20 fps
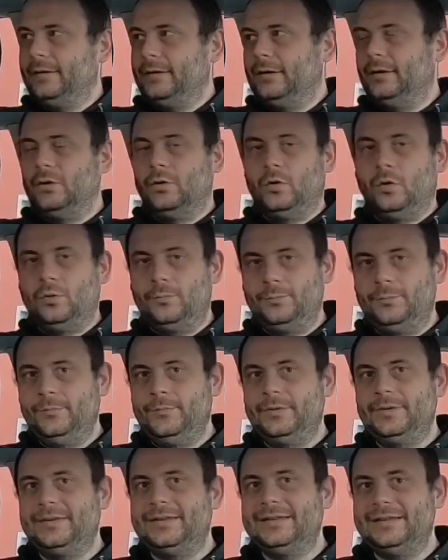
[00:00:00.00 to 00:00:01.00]
um
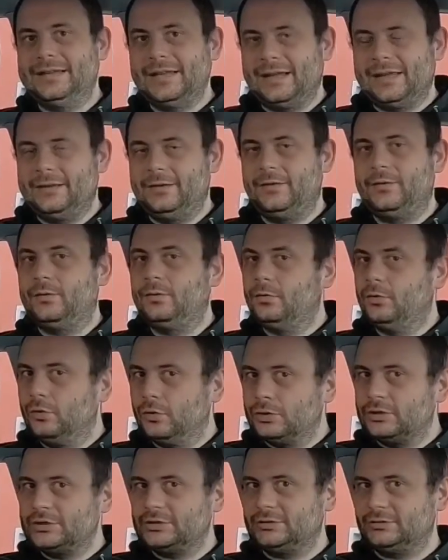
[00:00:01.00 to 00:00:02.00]
sie dann zu
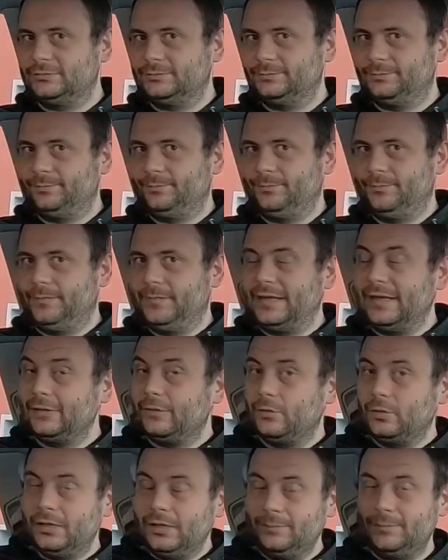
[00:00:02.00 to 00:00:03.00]
nutzen.
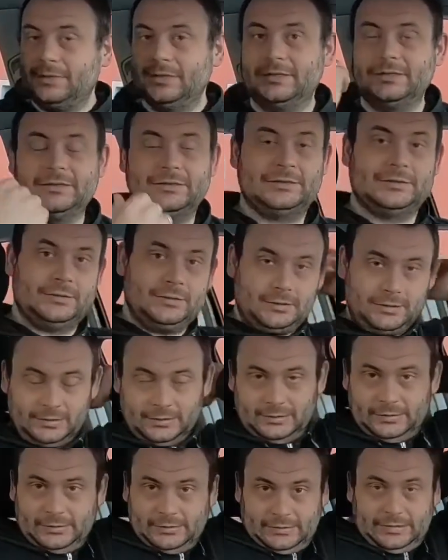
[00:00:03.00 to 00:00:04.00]
Dazu gibt es
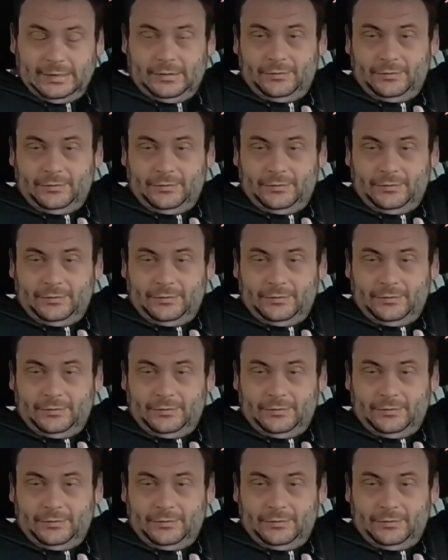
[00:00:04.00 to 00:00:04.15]
auf